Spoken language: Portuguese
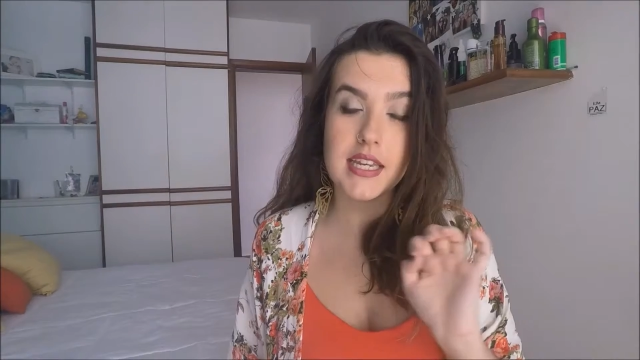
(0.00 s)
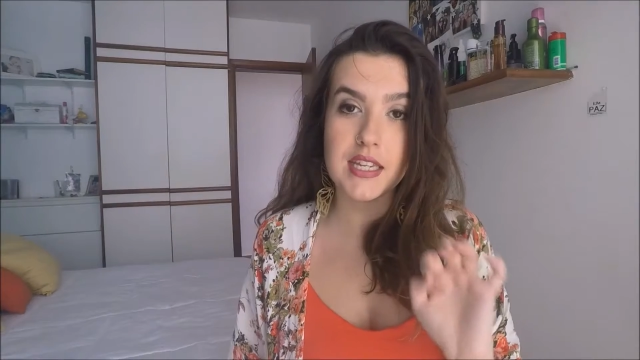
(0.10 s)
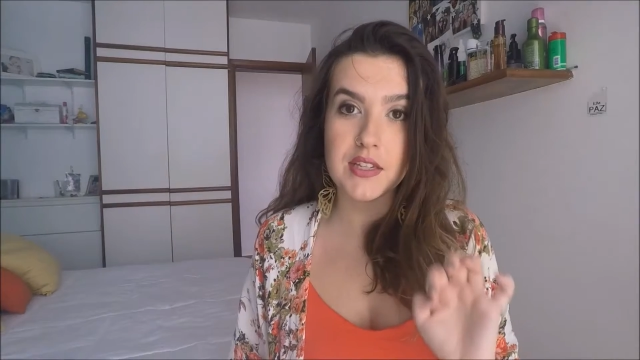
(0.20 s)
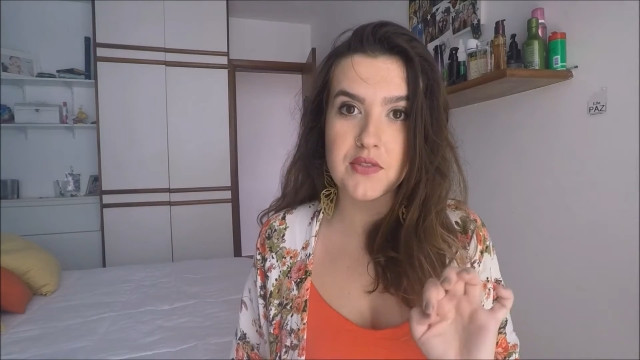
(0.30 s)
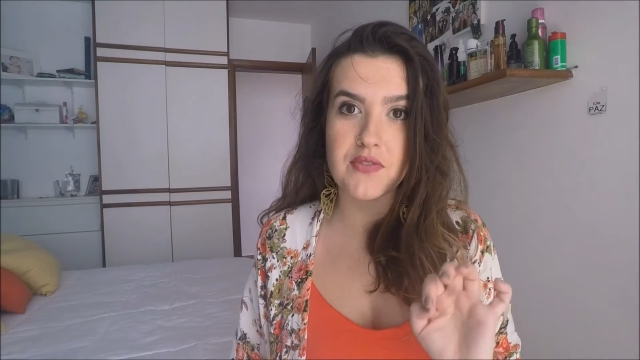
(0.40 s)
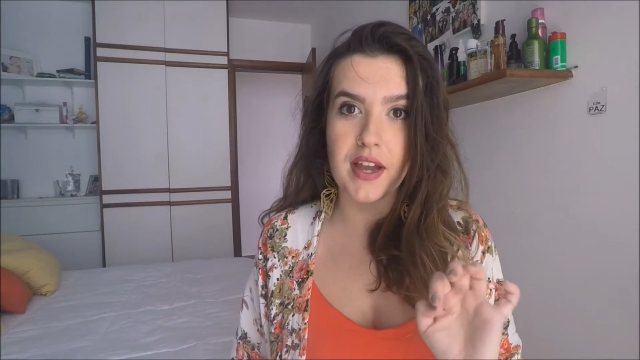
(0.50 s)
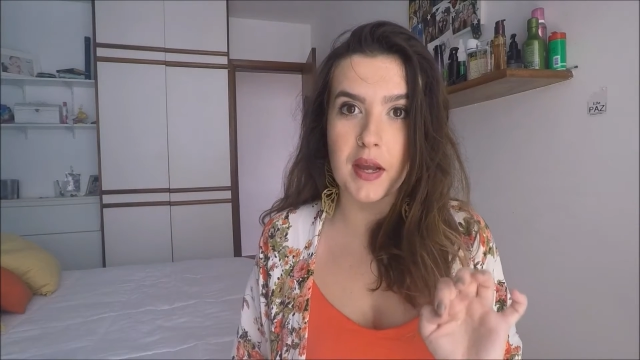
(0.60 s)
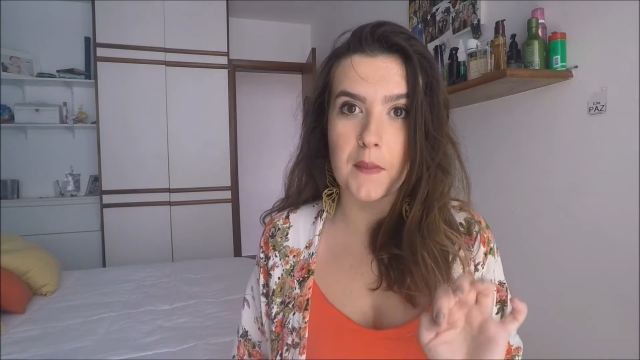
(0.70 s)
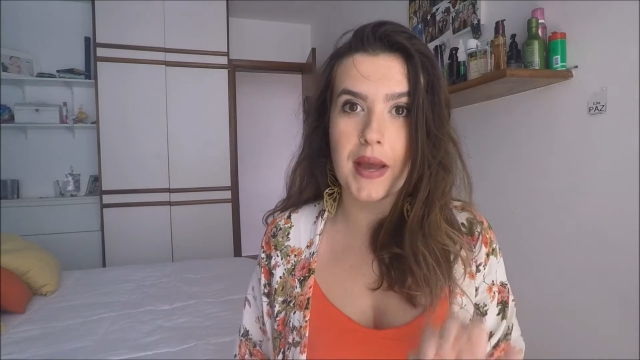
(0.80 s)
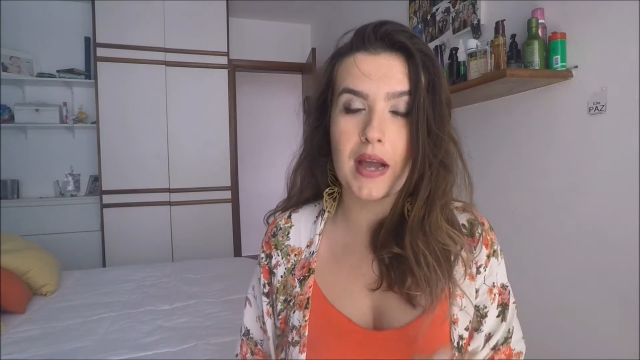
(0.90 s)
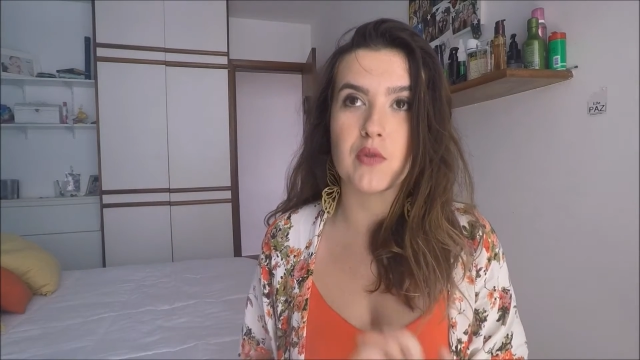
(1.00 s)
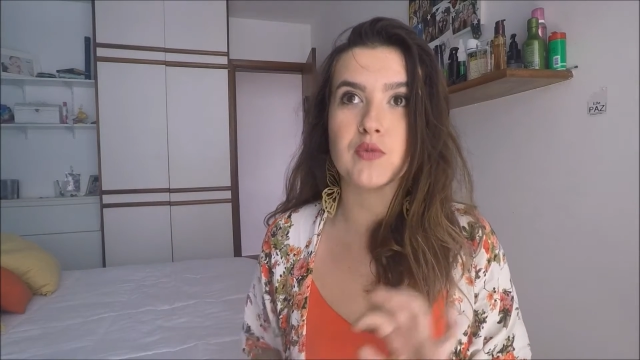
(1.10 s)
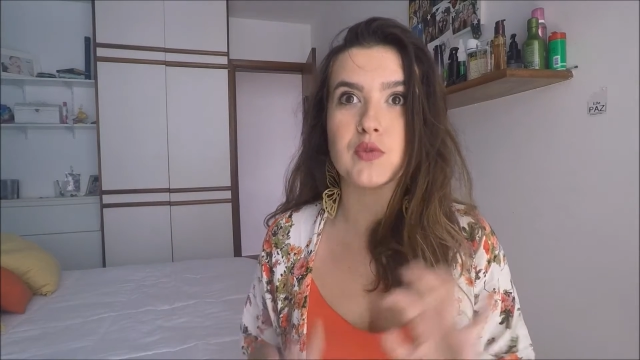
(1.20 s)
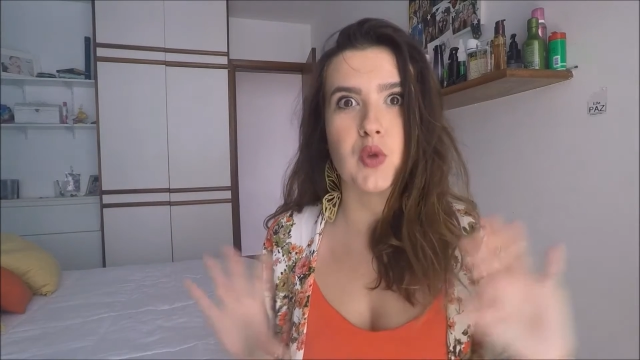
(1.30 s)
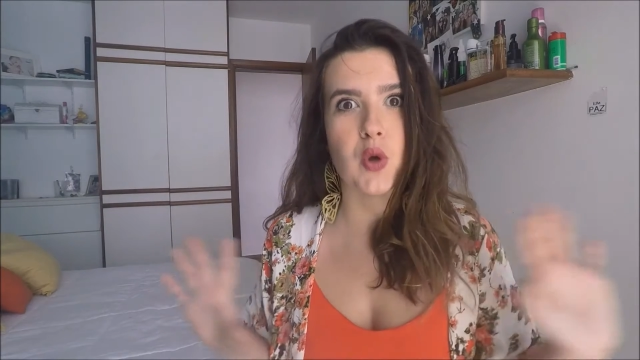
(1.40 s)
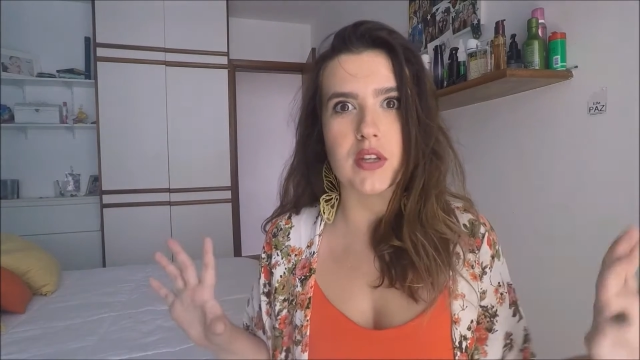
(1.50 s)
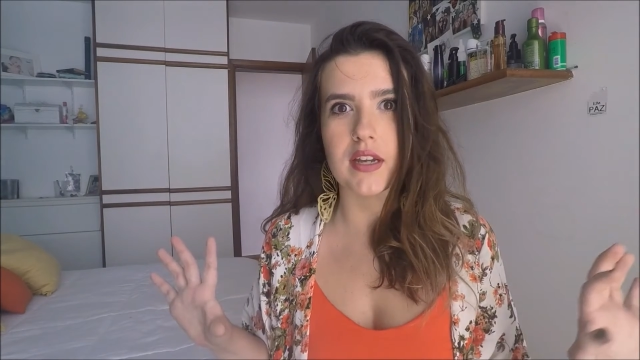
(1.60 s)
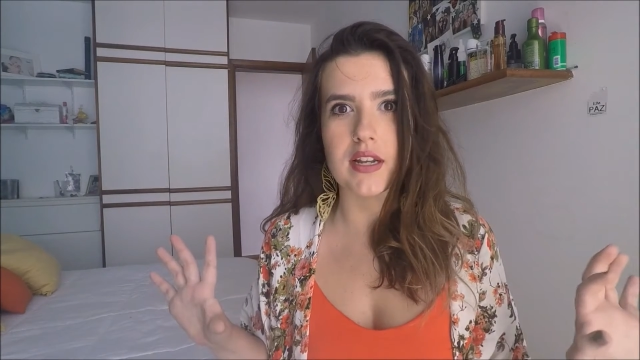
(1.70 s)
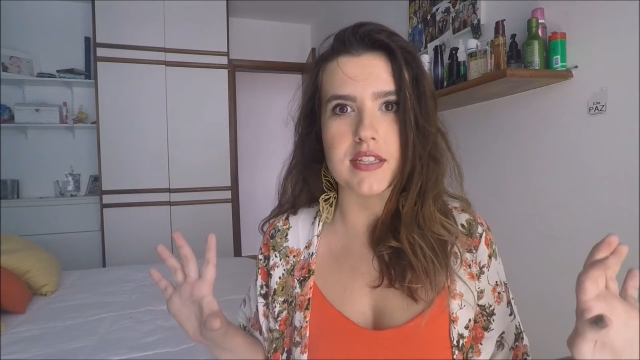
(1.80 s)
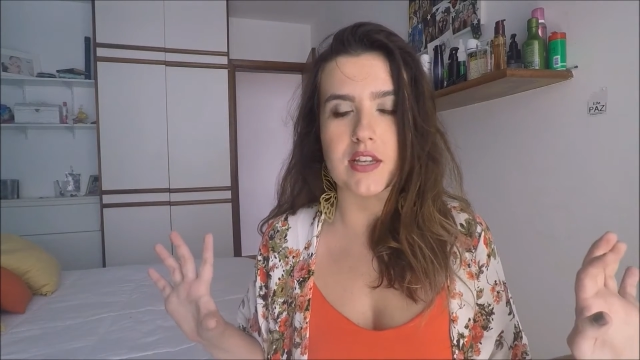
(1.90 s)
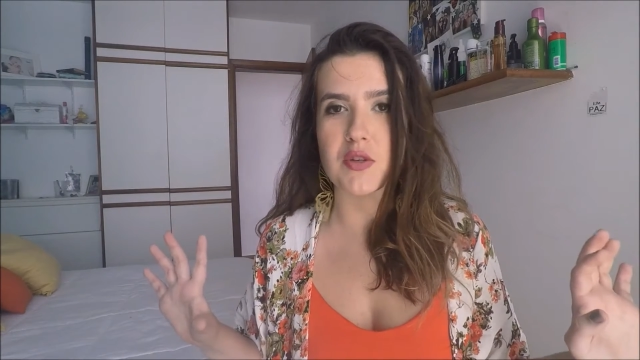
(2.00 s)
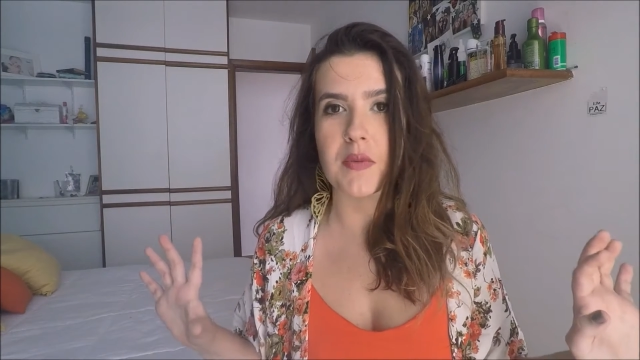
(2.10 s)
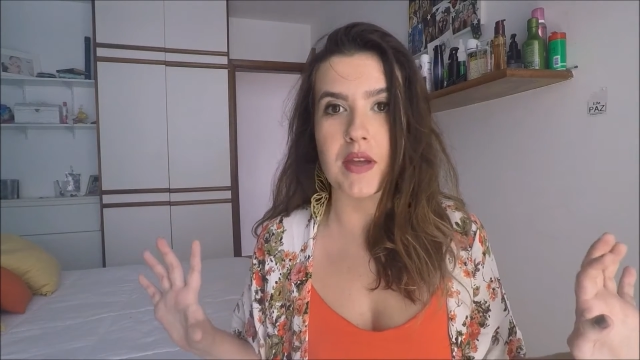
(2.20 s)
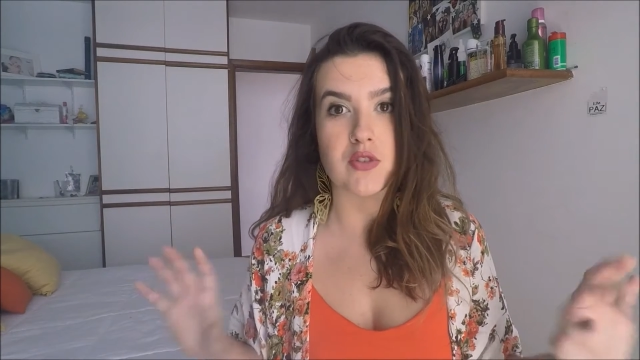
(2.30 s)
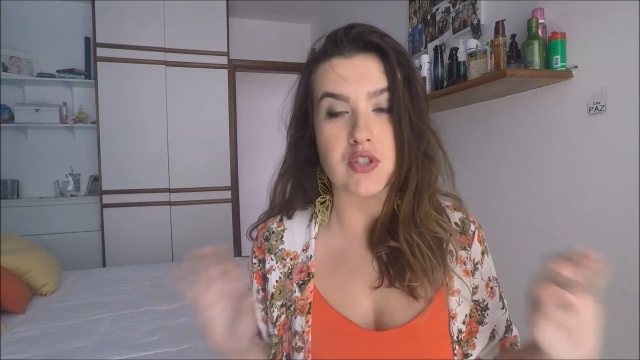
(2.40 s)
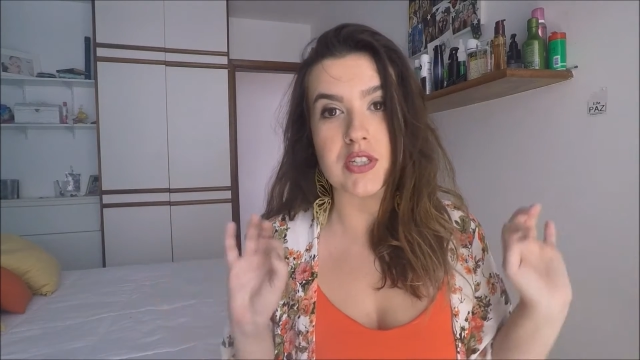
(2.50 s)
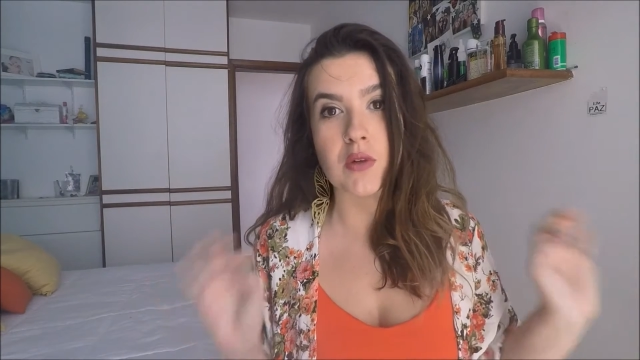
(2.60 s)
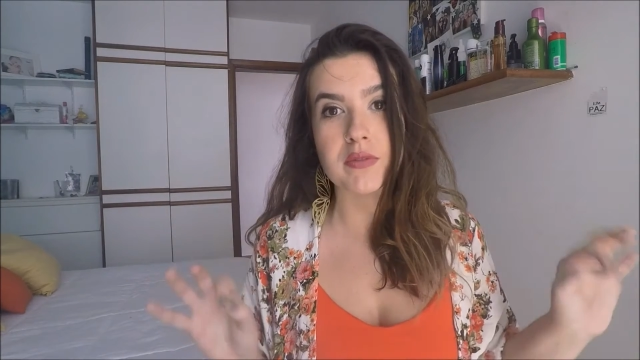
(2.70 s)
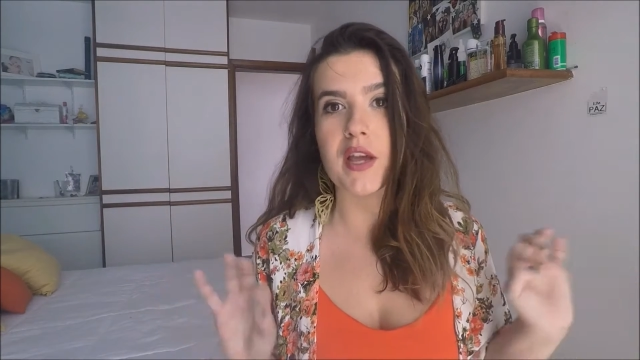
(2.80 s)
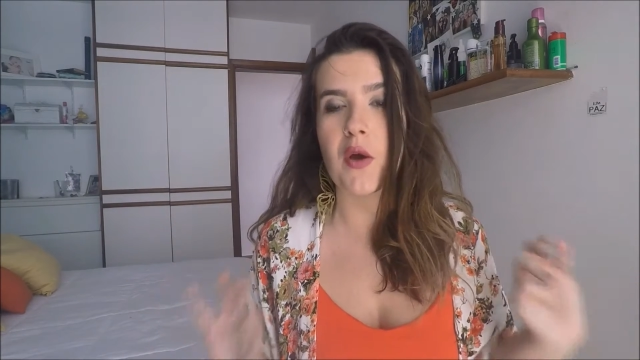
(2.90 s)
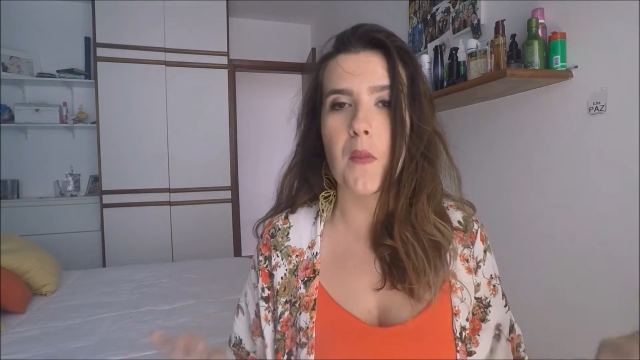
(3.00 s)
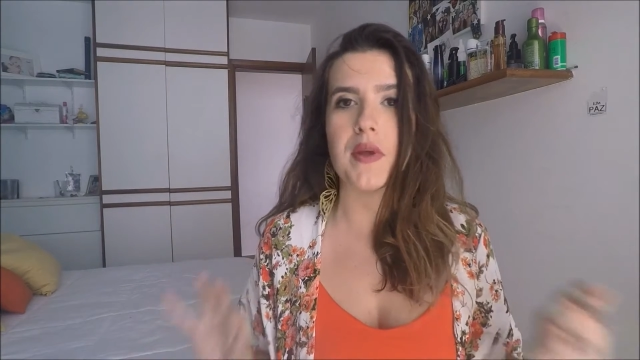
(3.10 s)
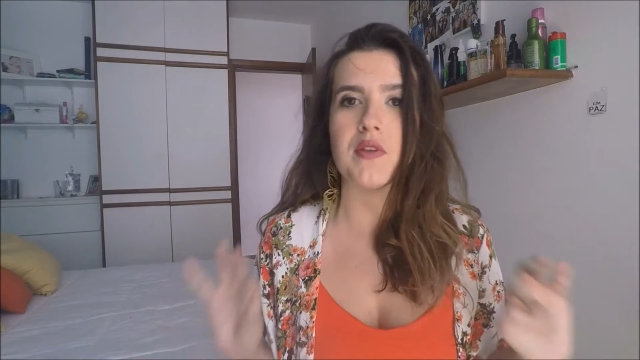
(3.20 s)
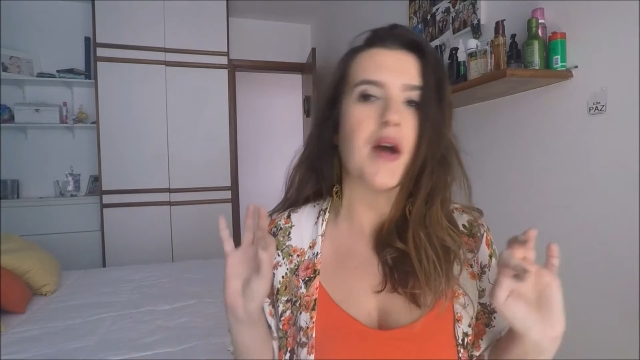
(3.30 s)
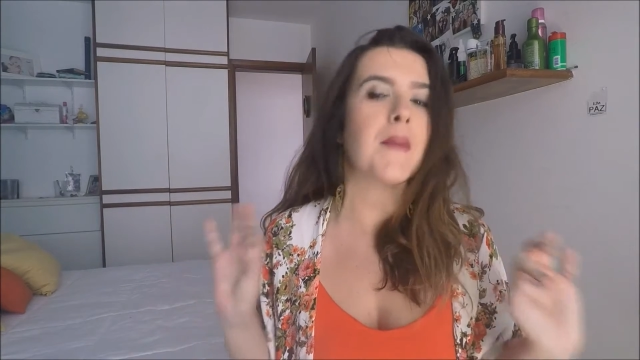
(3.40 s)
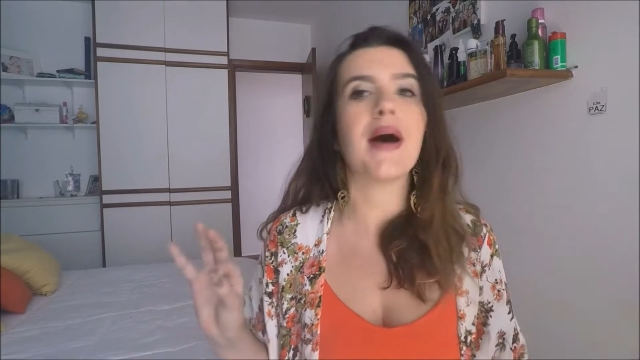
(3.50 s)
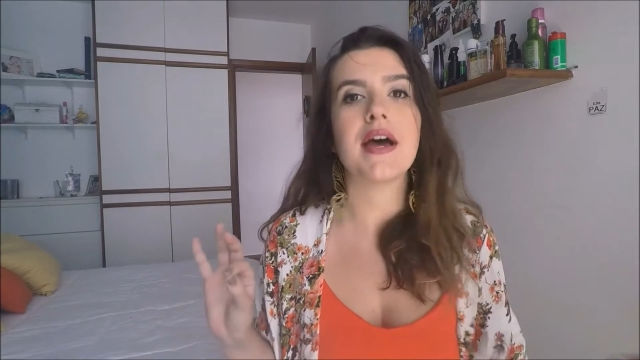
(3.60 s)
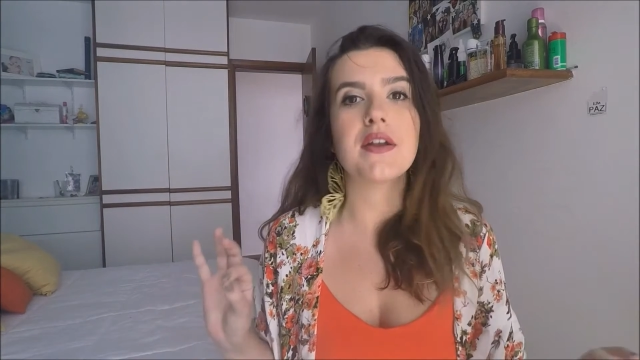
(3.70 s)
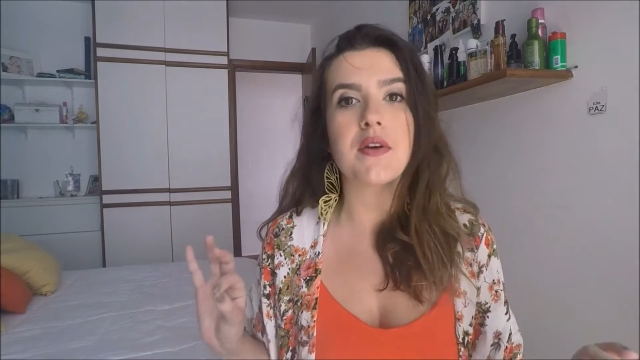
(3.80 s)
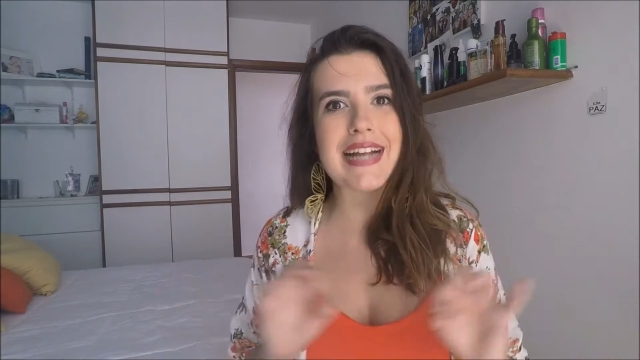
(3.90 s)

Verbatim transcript: Isso vai acabar com todo aquele sentimento de não ter roupa no armário.